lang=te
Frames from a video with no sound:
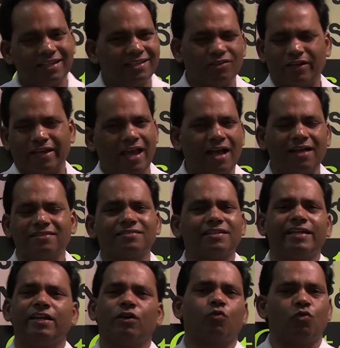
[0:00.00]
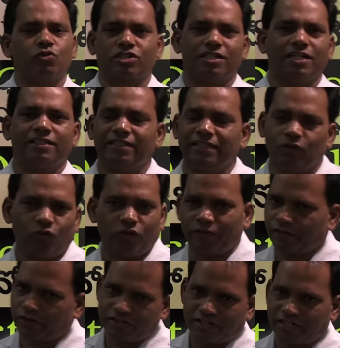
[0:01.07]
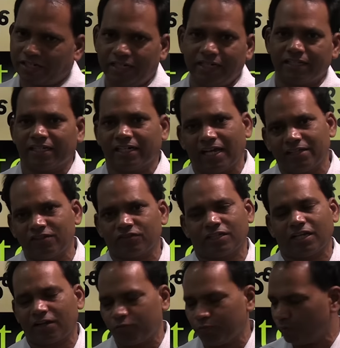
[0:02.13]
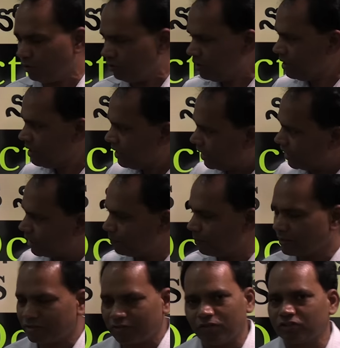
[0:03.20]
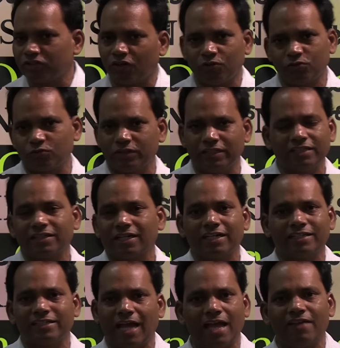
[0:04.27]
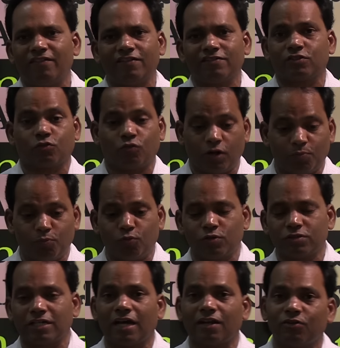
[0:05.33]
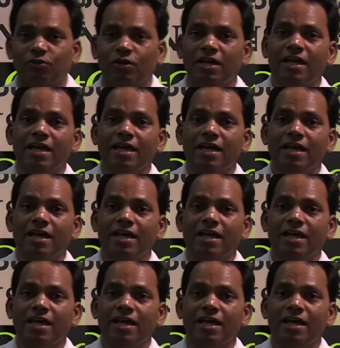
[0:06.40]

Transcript: అనేది క్యాన్సిల్ అయ్యే క్వశ్చన్ అయితే ఈ నోటిఫికేషన్కి లేదండి ఐదు వందల అరవై మూడు ఎట్టి పరిస్థితుల్లో జరుగుతుంది ఎందుకంటే న్యాయ వ్యవస్థ కూడా మూడు సార్లు